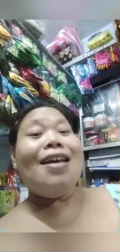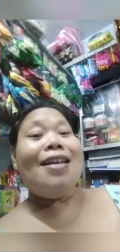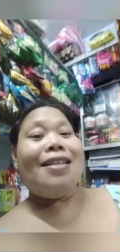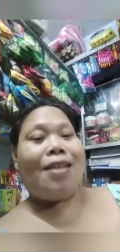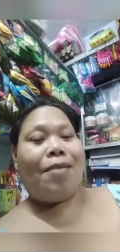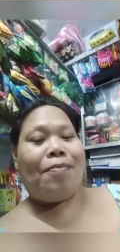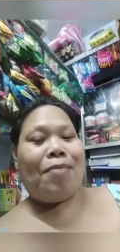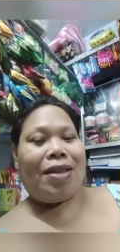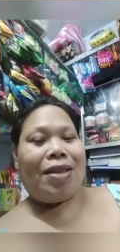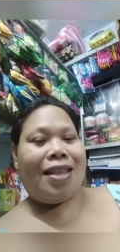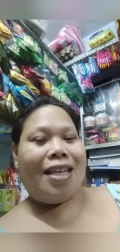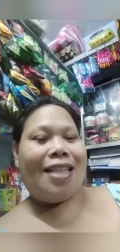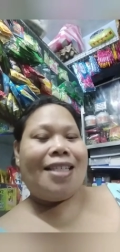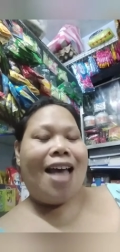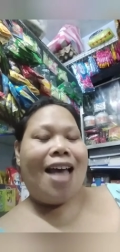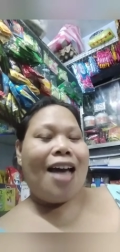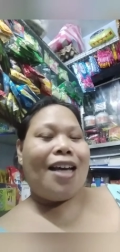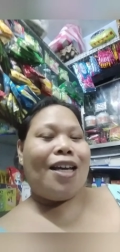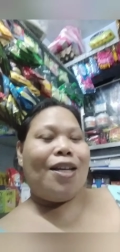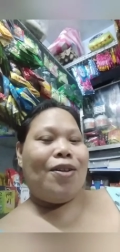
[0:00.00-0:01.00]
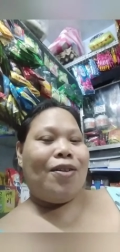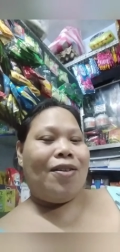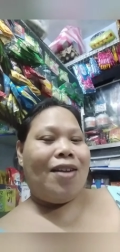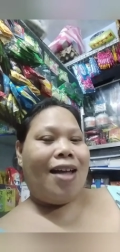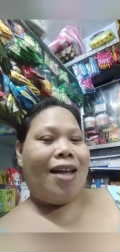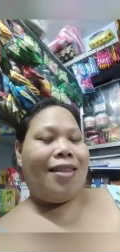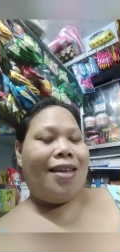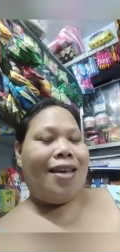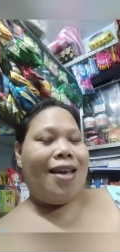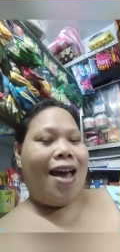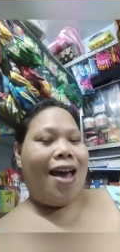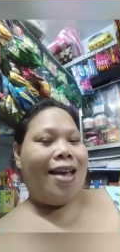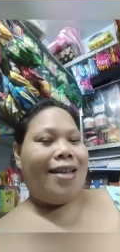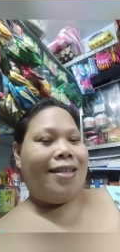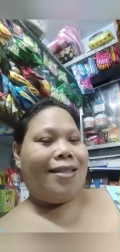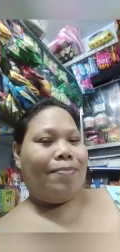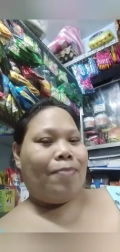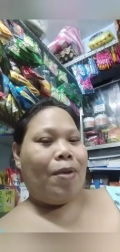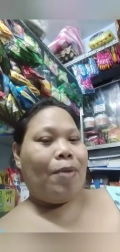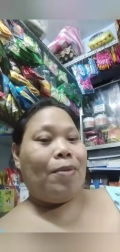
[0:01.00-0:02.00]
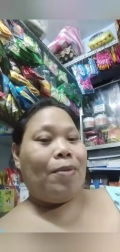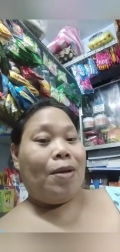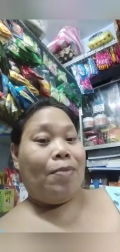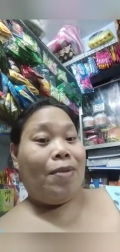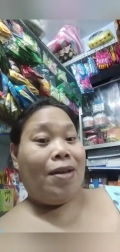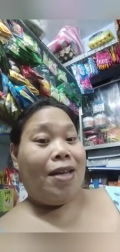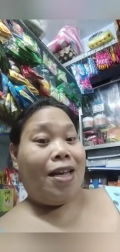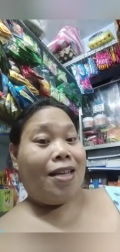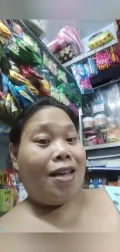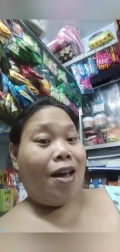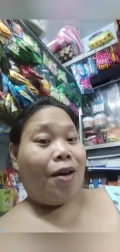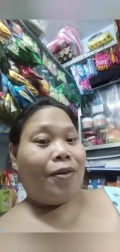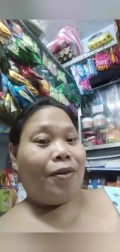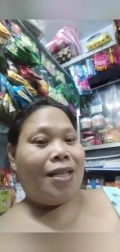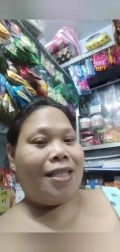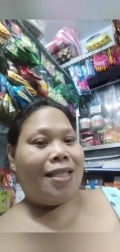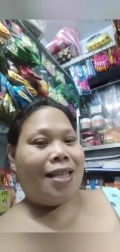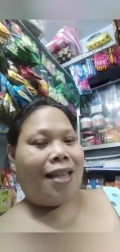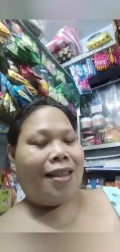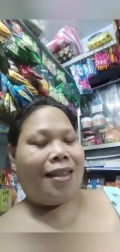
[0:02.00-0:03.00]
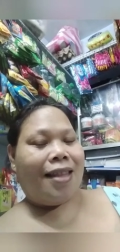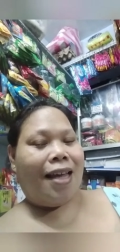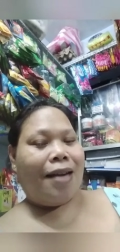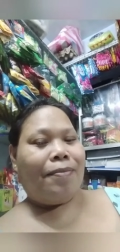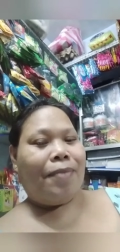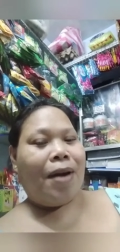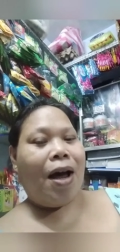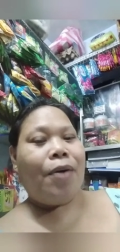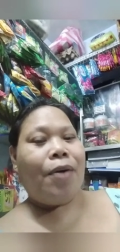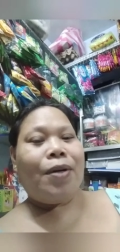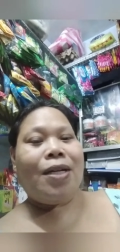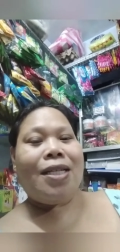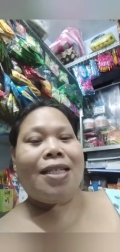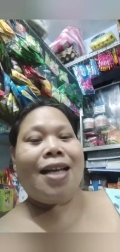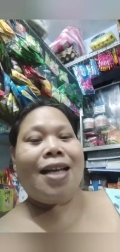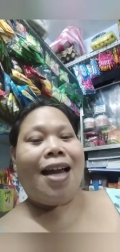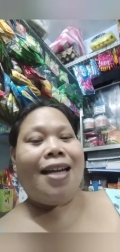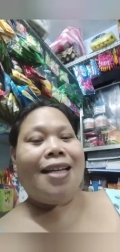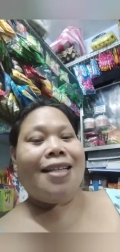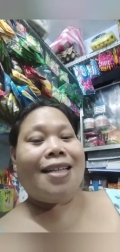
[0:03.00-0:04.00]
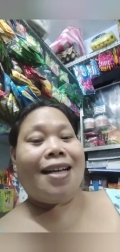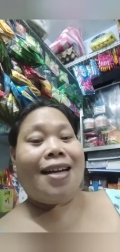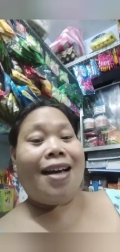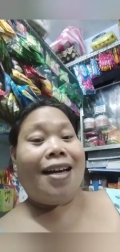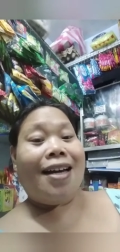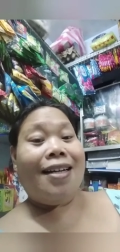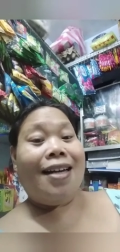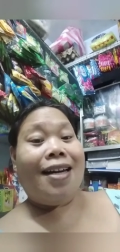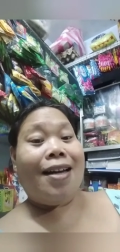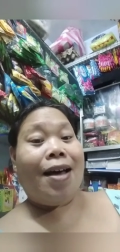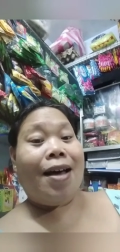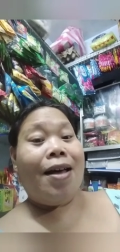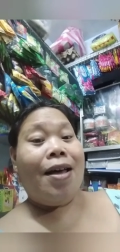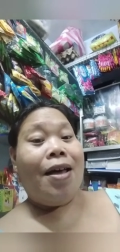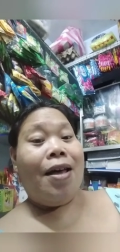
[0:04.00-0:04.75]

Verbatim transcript: Sapat na sa akin yung dati guys, pag binibigyan niya ako ng santan flowers galing sa garden na